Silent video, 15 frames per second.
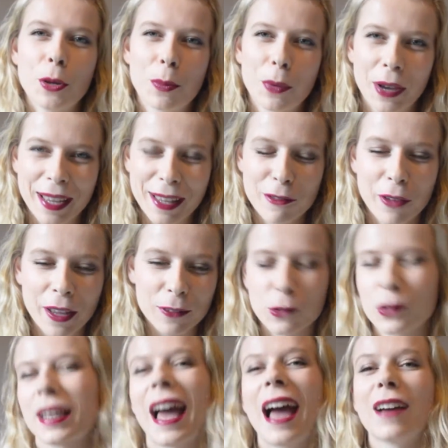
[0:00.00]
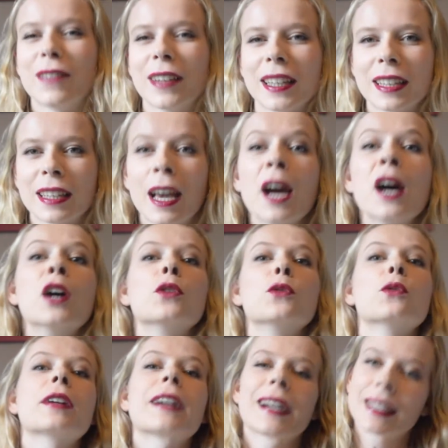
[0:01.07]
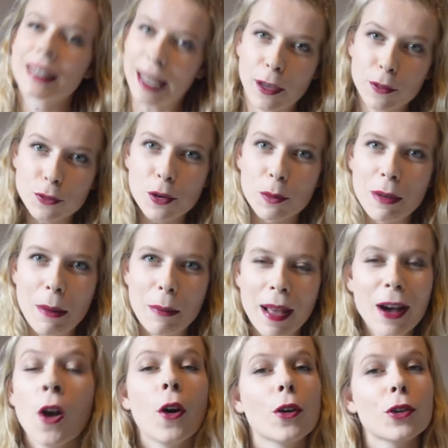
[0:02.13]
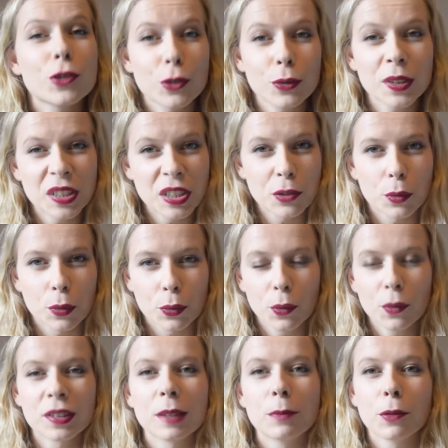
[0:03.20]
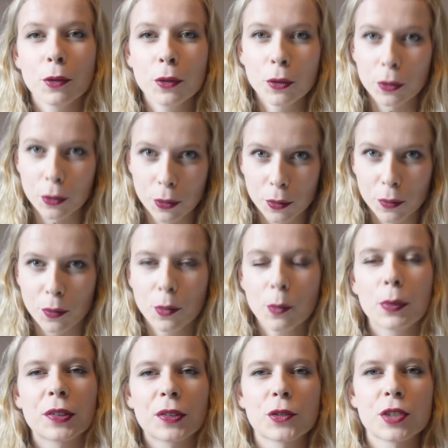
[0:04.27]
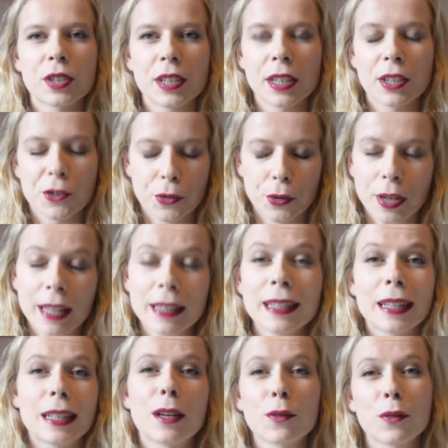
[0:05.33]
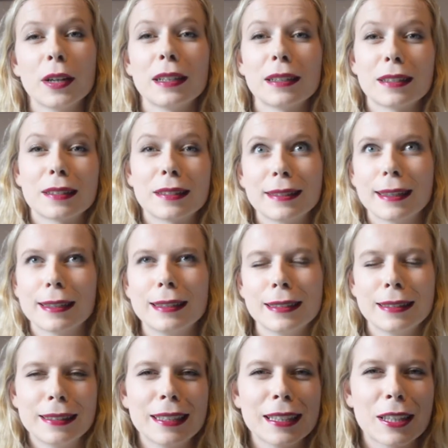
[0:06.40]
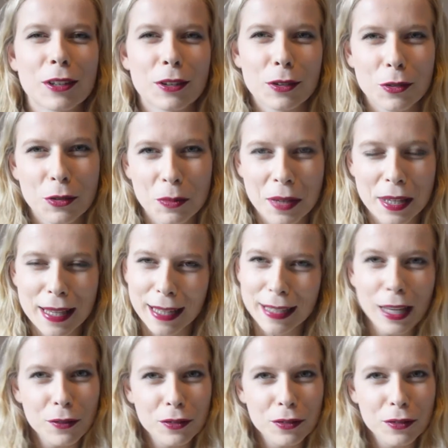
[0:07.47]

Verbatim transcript: je peux rien faire d'autre avec. Donc trêve de blabla, aujourd'hui si je vous retrouve c'est pour une revue puisque je regardais la dernière fois les statistiques de mes dernières